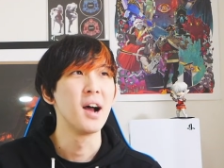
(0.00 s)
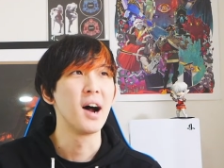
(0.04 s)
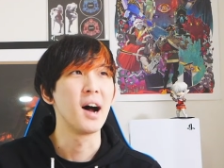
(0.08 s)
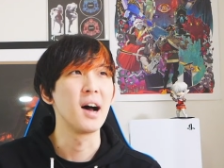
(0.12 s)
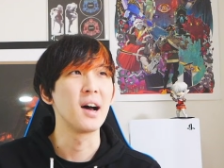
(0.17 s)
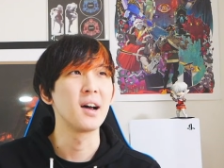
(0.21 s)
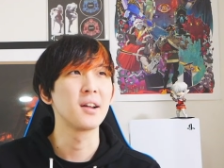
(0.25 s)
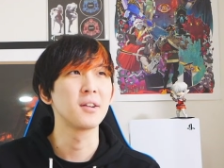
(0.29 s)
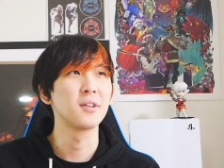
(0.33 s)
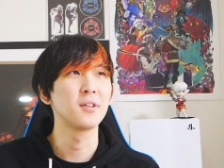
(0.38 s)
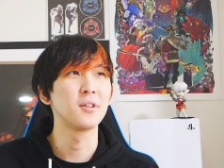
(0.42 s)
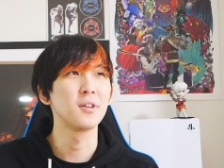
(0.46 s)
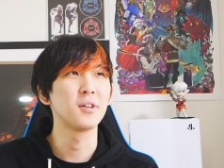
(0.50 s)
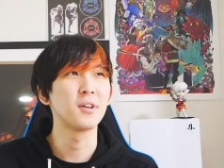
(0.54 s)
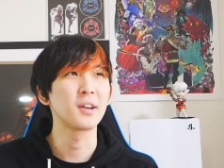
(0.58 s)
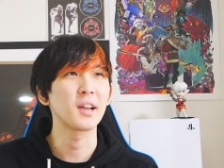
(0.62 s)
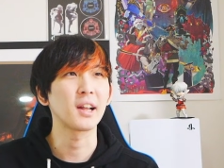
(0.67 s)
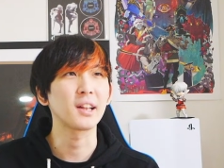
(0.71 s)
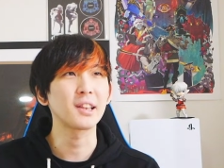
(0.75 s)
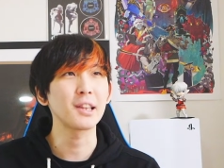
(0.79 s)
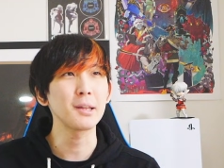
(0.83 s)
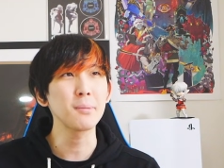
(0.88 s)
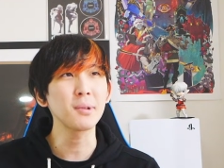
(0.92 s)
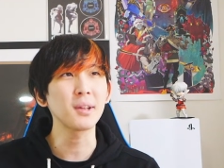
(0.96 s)
あの
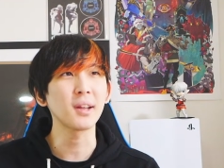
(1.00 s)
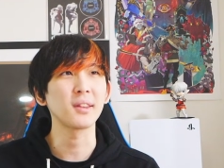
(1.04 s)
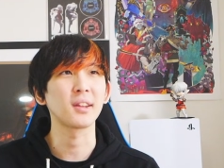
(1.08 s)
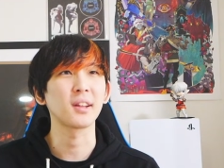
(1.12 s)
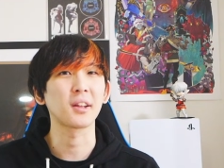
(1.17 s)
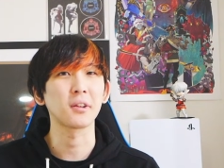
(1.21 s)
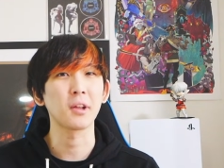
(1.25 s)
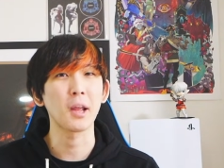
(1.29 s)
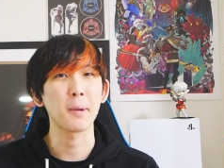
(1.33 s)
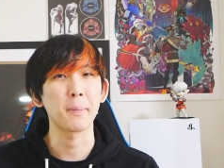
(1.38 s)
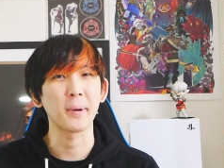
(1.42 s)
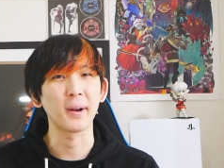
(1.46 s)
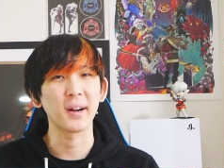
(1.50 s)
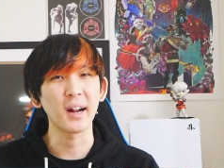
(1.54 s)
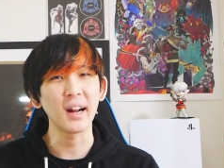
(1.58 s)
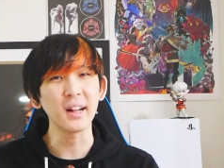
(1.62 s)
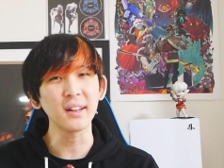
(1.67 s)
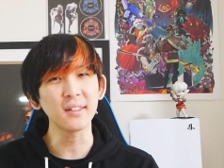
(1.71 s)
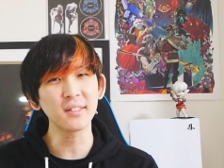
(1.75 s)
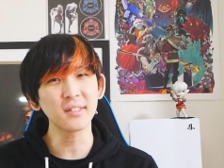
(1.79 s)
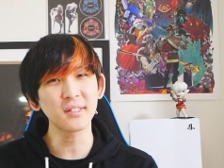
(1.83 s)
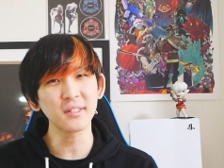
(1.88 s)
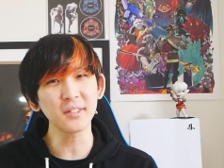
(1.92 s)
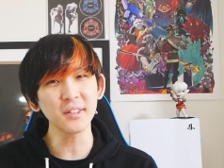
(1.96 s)
やってみたんだけど、やっぱ
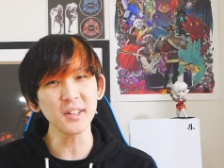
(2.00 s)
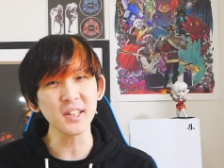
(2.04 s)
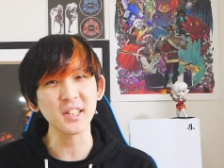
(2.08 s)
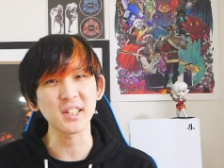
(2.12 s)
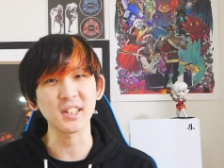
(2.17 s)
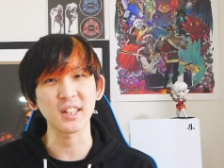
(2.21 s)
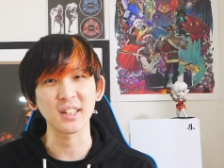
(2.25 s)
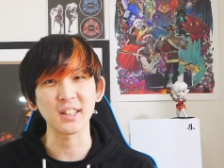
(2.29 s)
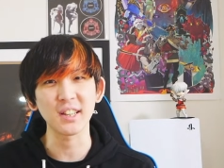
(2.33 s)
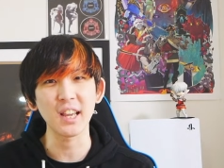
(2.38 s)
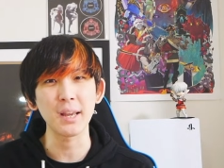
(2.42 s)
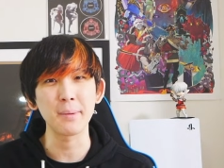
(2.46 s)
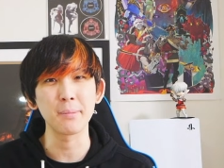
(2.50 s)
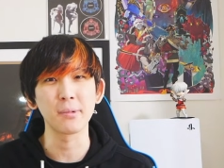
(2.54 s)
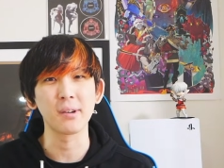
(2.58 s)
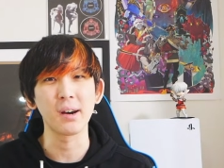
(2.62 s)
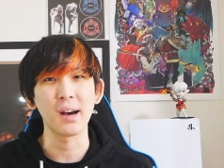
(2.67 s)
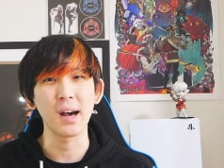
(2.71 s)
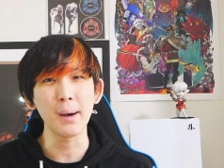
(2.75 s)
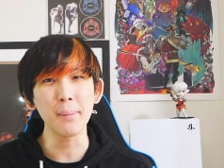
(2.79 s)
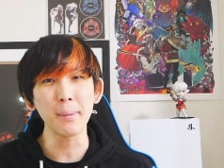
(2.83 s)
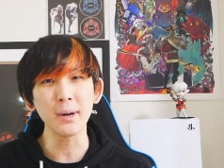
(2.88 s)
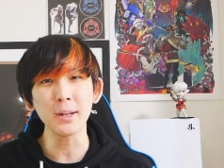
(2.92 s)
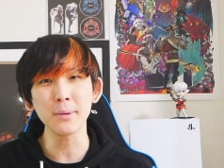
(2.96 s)
がっつりしたゲーム
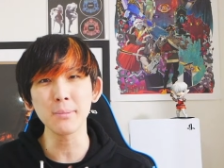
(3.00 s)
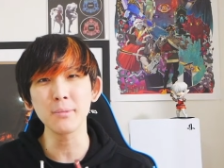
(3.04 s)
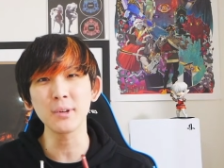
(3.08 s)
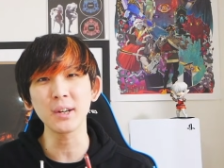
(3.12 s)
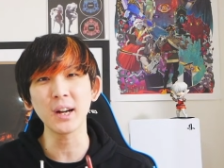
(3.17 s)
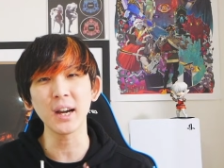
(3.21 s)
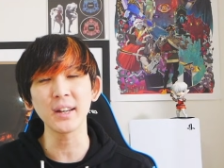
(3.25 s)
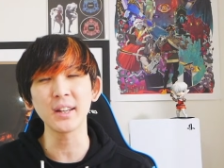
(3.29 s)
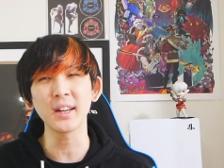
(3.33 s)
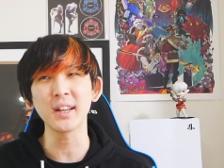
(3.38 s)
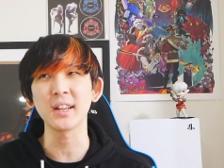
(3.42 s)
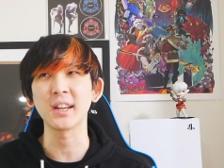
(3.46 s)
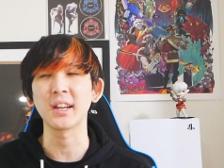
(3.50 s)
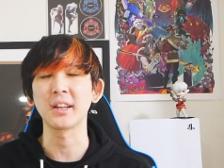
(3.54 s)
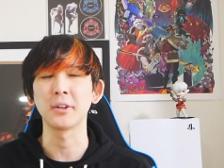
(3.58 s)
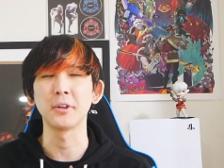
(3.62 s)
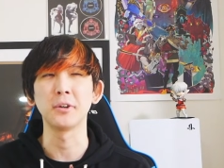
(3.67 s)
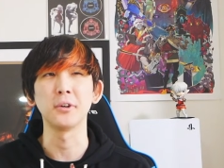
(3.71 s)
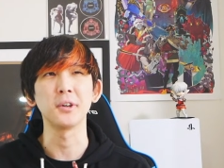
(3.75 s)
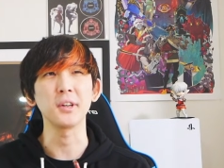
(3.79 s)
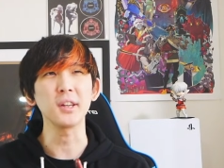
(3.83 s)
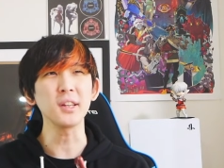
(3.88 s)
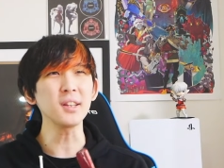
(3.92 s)
はあまり向かないけど、